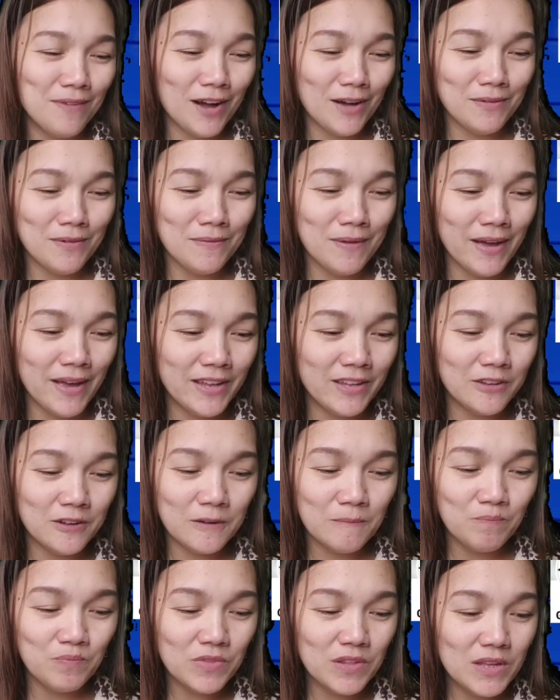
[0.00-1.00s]
Mga kababayan, no?
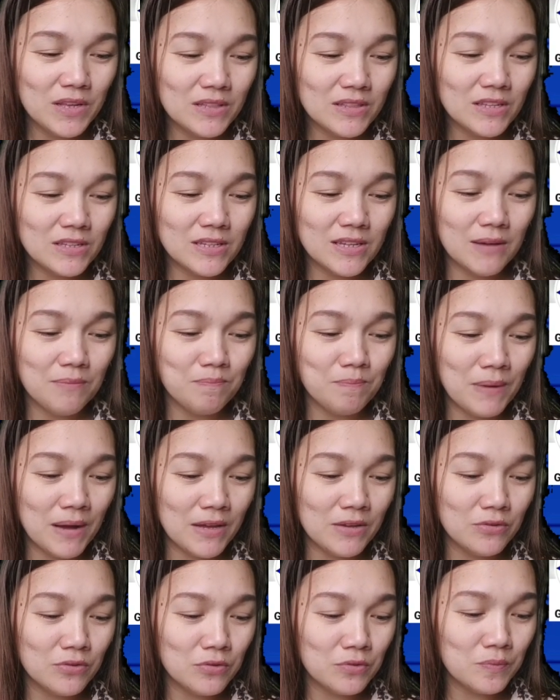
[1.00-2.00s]
Tapos ayan pa
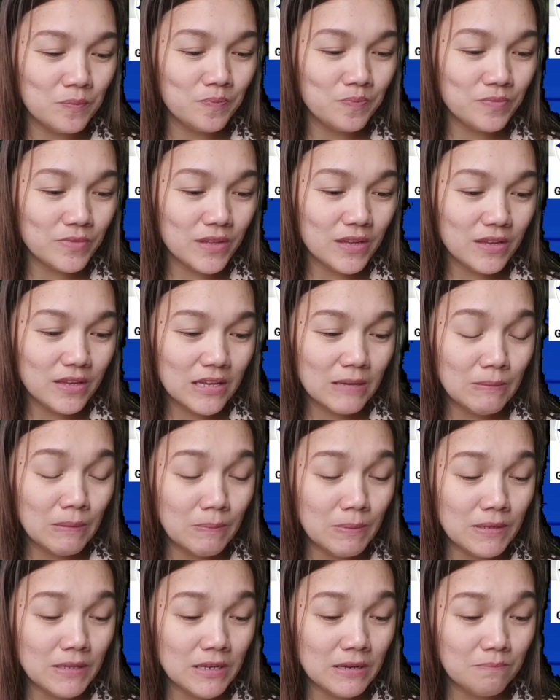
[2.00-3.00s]
yung iba
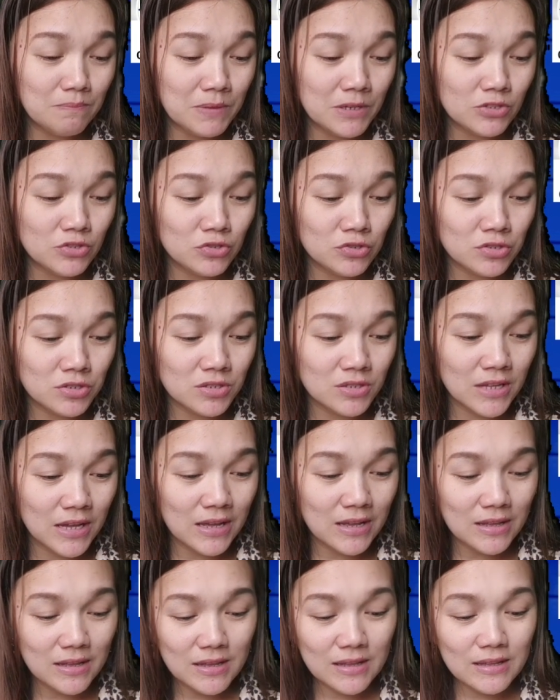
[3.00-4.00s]
pa nilang pictures
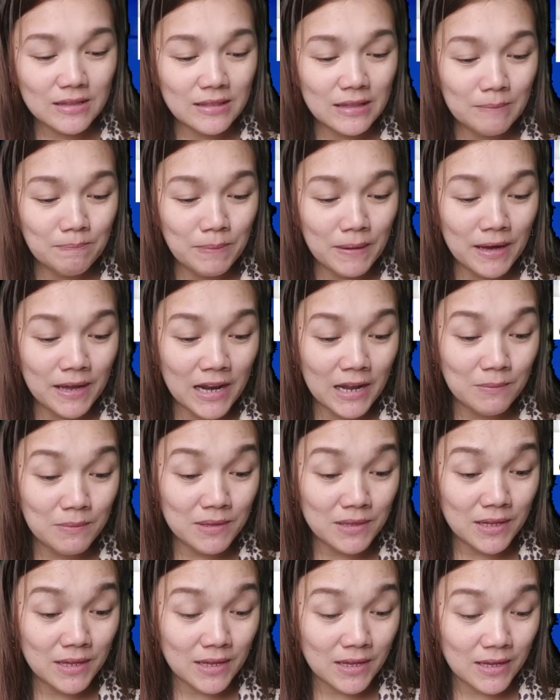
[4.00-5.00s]
na napakarami
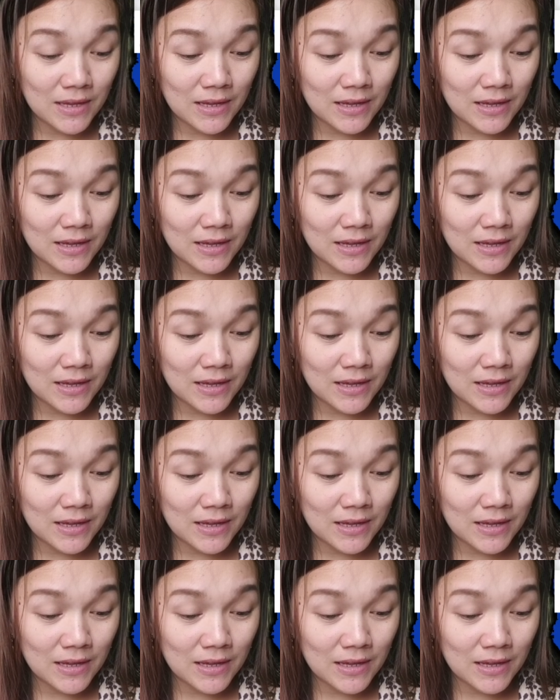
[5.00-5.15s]
na